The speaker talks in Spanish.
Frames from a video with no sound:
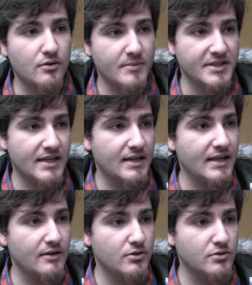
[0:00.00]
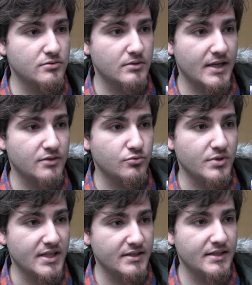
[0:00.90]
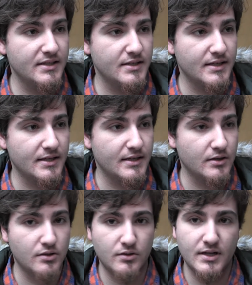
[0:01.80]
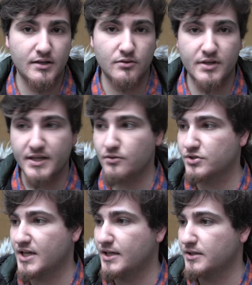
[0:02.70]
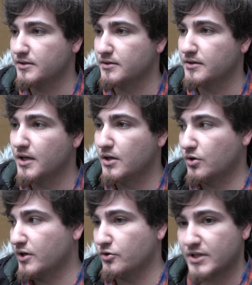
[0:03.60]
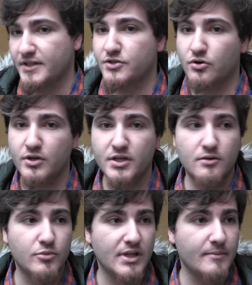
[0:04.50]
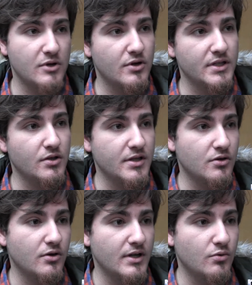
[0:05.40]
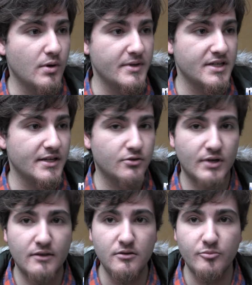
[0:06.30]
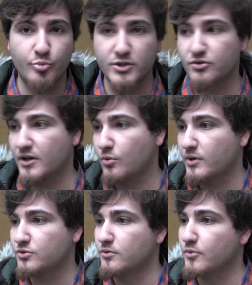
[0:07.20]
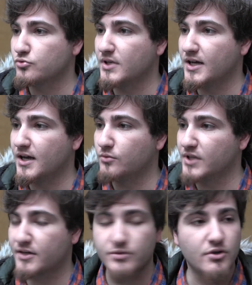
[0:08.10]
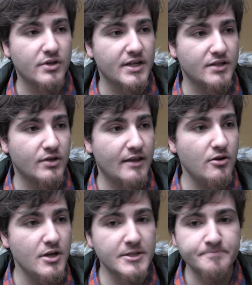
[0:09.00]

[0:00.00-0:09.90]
comentarle a los estudiantes eh, lo, que nos han, lo que nos han dicho hoy, como también lo que nos dijo el jueves el rectorado, puesto que el jueves tuvimos una, una reunión con el rectorado.